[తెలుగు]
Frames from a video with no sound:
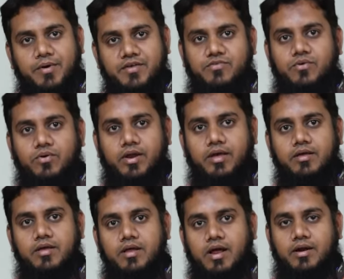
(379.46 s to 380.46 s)
ప్రైజింగ్ ఉన్నాయి
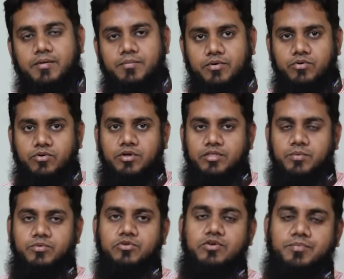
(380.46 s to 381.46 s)
అంటే మీకు
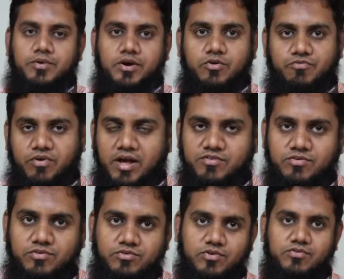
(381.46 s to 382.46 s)
ఇంతకుముందు చెప్పినట్టు
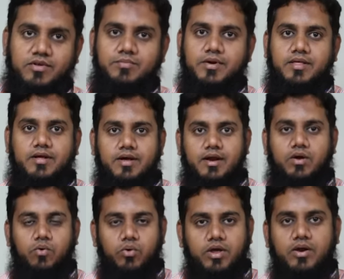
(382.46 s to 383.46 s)
ఫ్రాన్స్ నుంచి వస్తుంది మన దగ్గర
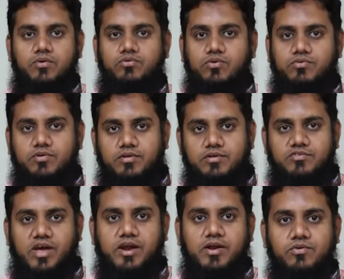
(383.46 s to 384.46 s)
కొరియా నుంచి వస్తుంది
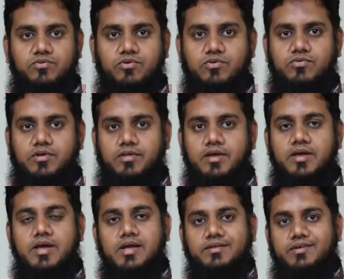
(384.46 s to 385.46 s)
చైనా నుంచి వస్తుంది
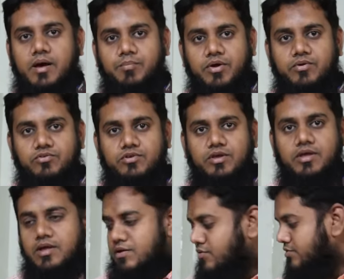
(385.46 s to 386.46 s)
జాపాన్ నుంచి
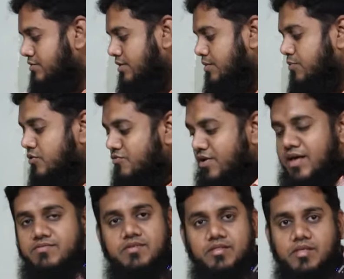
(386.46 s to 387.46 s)
వస్తుంది ఇప్పుడు
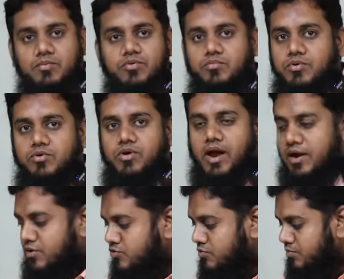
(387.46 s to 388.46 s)
ఫ్రాన్స్ది ఇంతకుముందు మీకు
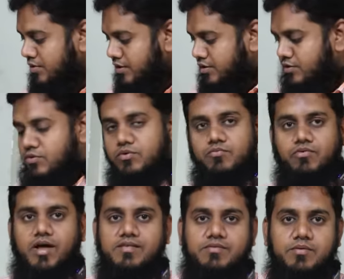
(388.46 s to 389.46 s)
క్యాటలాగ్ చూపినట్టు
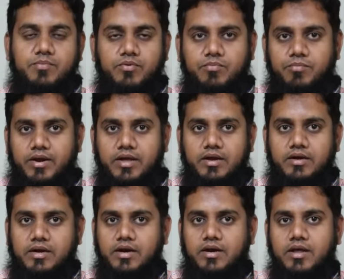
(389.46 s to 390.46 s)
ఫ్రాన్స్ది ఇప్పుడు మనకి
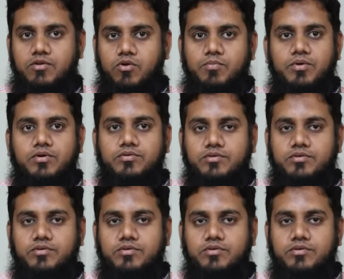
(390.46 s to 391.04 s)
టెన్ డేస్ లోపల